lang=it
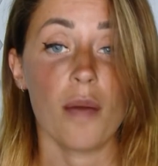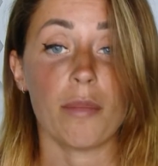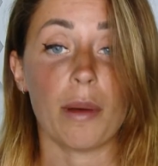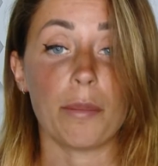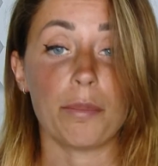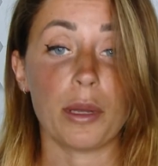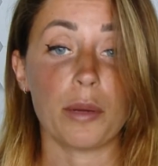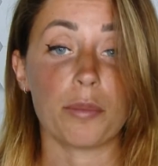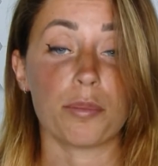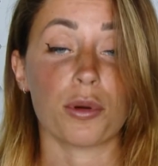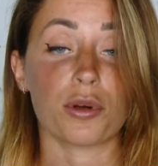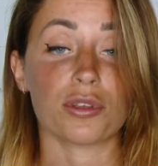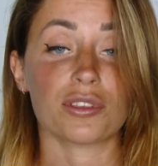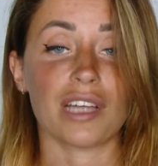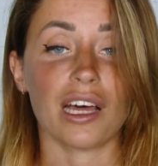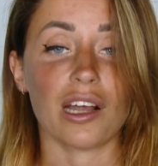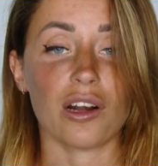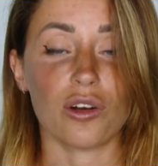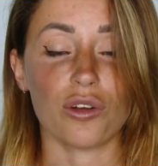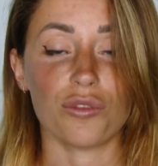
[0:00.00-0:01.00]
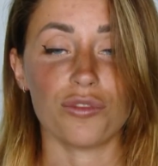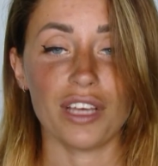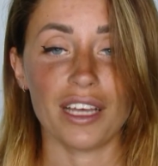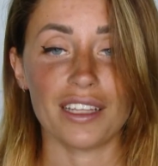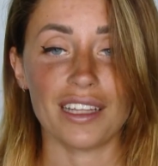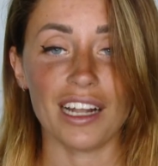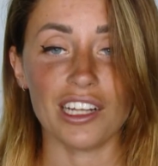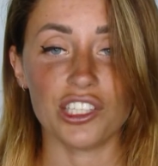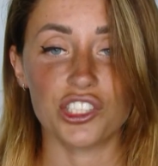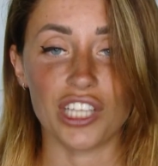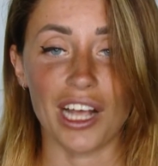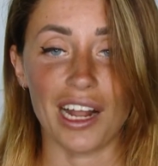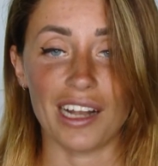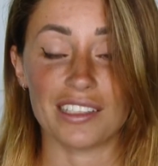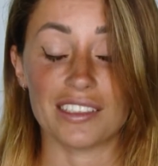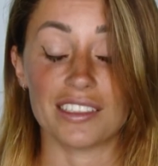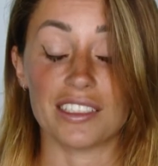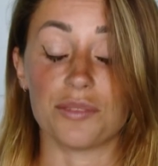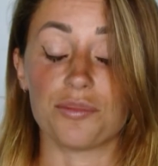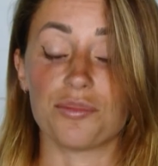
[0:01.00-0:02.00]
ma per portarlo via dal
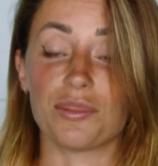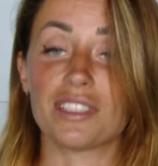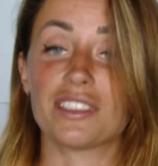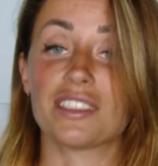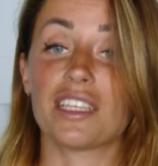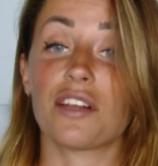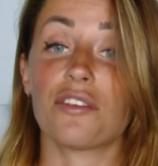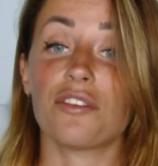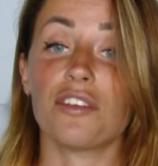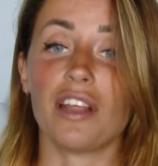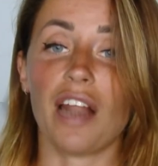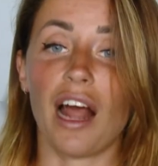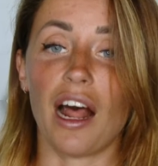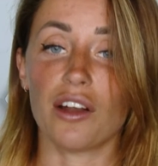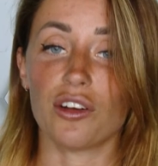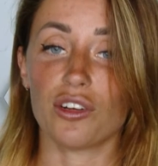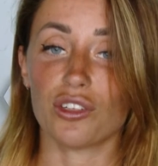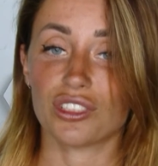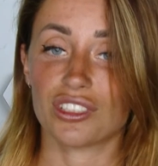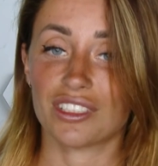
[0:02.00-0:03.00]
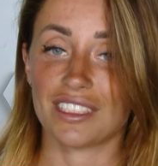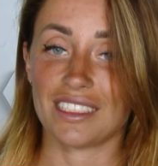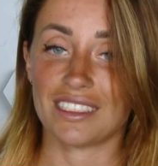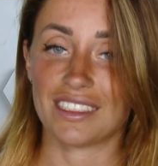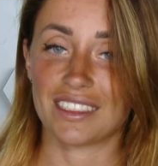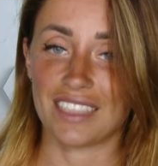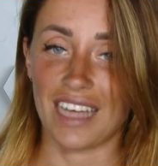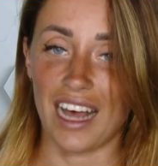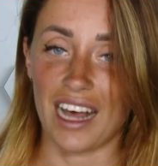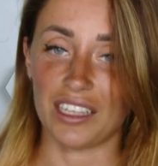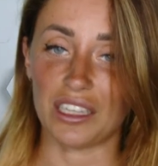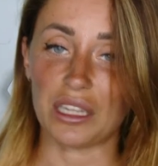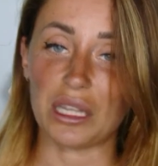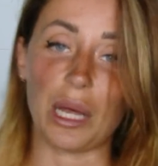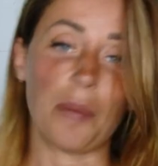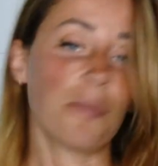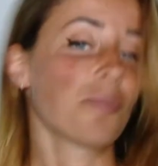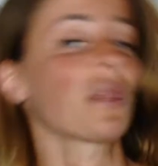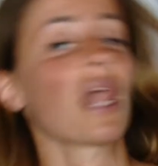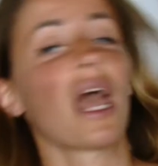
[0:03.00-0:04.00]
Chelsea ne serviranno
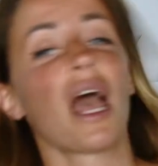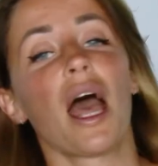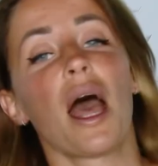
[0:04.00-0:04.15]
60.